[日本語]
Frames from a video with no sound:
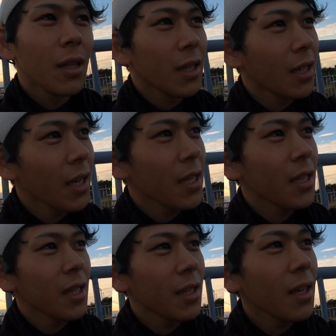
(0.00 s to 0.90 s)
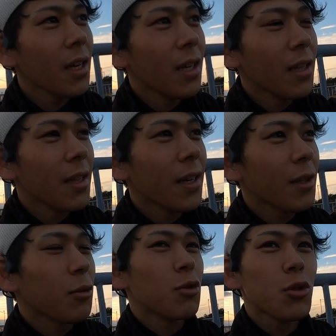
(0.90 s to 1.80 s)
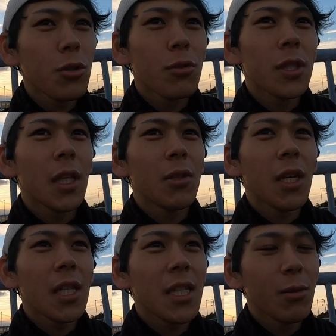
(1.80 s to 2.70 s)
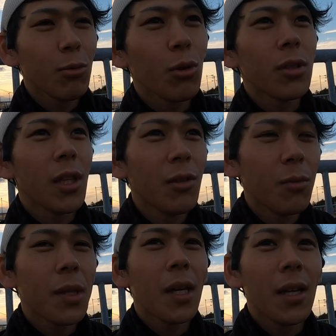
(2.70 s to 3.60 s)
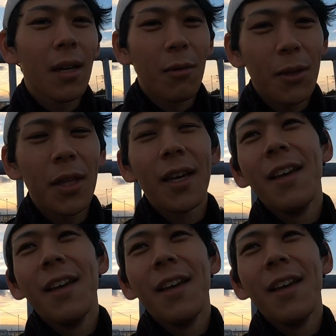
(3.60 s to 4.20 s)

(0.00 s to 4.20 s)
何だけやっててでなんかそのチューしてる写真を撮ってるみたいなのを見て